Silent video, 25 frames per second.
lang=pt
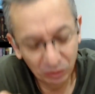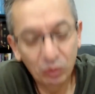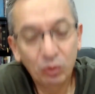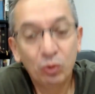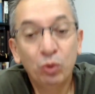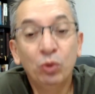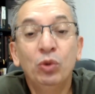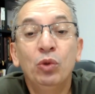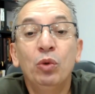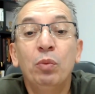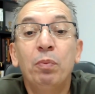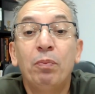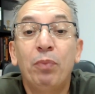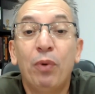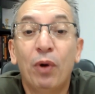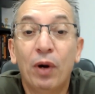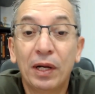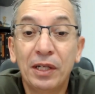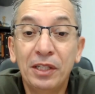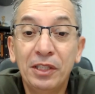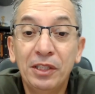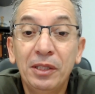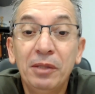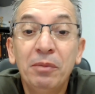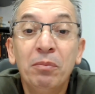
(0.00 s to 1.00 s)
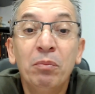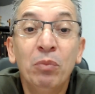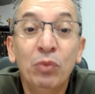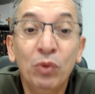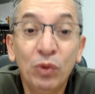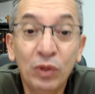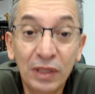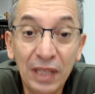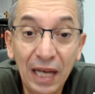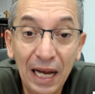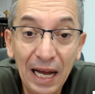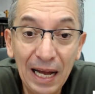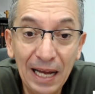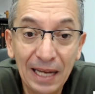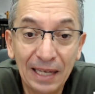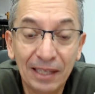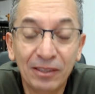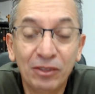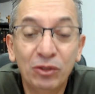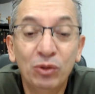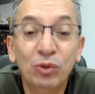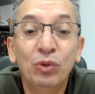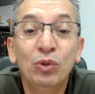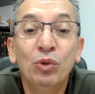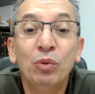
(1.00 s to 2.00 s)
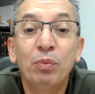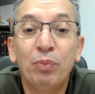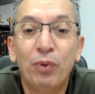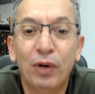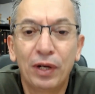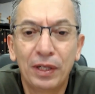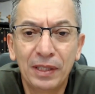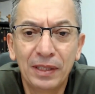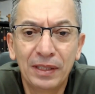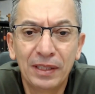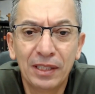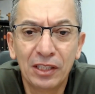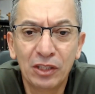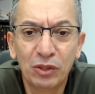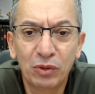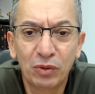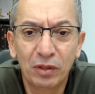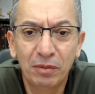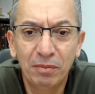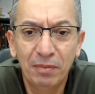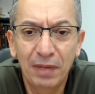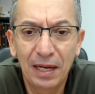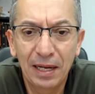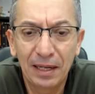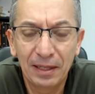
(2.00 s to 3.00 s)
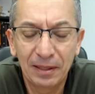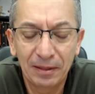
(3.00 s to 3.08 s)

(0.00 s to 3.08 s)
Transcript: tudo pode mudar, tudo pode transformar.